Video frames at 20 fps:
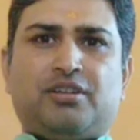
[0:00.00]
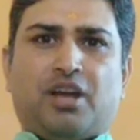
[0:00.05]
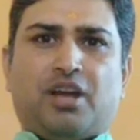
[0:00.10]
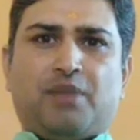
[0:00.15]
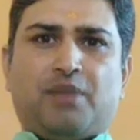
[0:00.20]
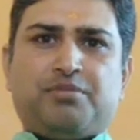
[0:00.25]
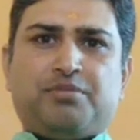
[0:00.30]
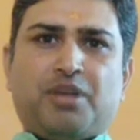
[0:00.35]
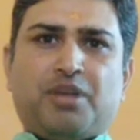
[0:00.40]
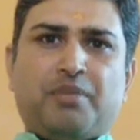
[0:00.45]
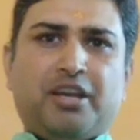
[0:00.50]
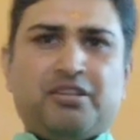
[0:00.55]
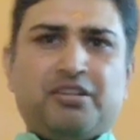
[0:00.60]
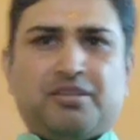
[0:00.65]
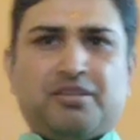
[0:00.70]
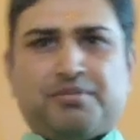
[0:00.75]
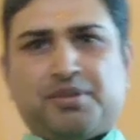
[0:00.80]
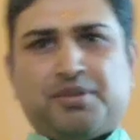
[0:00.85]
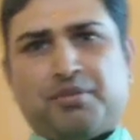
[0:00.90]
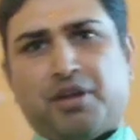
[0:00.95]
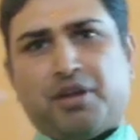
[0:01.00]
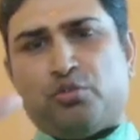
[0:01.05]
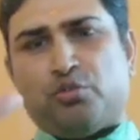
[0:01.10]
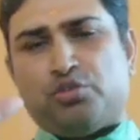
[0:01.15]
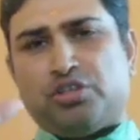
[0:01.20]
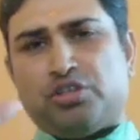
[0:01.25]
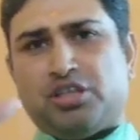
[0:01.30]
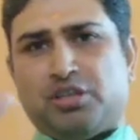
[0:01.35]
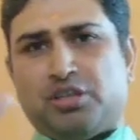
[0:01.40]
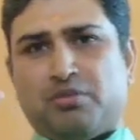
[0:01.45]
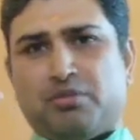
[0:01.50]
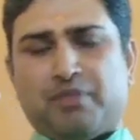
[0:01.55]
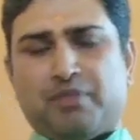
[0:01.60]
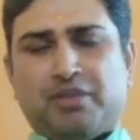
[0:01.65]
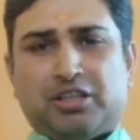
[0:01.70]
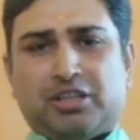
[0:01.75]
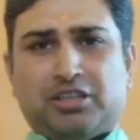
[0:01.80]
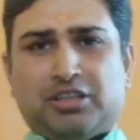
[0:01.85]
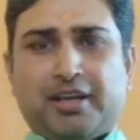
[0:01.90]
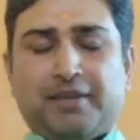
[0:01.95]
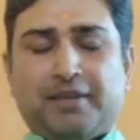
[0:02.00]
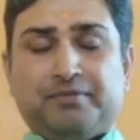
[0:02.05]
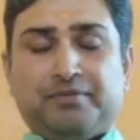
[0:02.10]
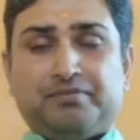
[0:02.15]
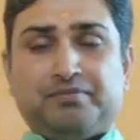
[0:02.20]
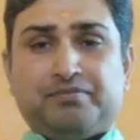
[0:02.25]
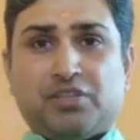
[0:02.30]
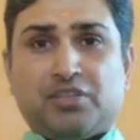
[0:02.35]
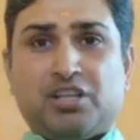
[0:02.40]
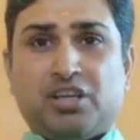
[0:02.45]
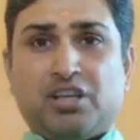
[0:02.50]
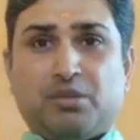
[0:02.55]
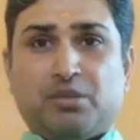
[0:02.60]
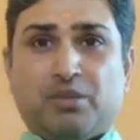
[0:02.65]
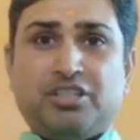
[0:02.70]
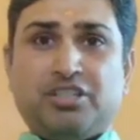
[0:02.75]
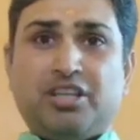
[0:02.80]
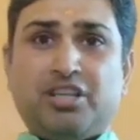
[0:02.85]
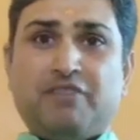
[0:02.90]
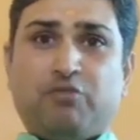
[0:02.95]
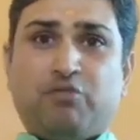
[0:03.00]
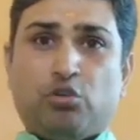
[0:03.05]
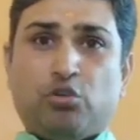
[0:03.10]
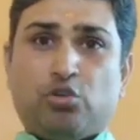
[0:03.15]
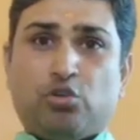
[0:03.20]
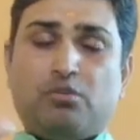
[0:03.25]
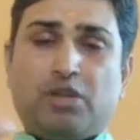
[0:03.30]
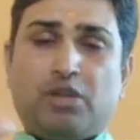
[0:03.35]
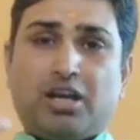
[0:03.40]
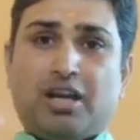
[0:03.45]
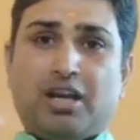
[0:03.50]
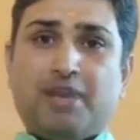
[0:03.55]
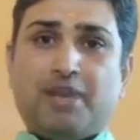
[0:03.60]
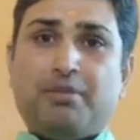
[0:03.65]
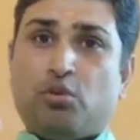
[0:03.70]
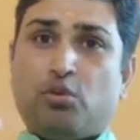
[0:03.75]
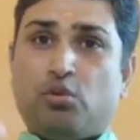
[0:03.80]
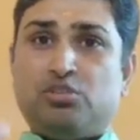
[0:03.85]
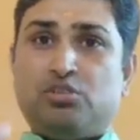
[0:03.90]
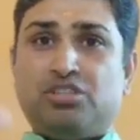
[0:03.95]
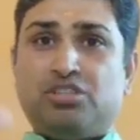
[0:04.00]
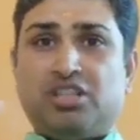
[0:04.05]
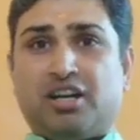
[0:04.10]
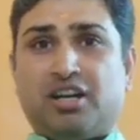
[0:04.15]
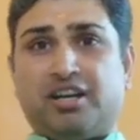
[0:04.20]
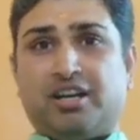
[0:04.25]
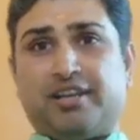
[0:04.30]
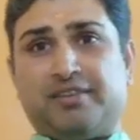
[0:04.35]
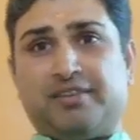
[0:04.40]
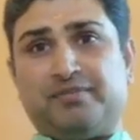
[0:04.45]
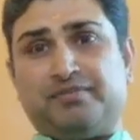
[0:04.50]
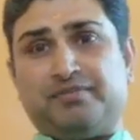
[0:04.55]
अब साहब एक सबसे बड़ा क्वेश्चन दिमाग में आता है कि हनुमान जी की फ़ोटो हम लगाएं पर कौन सी लगाएं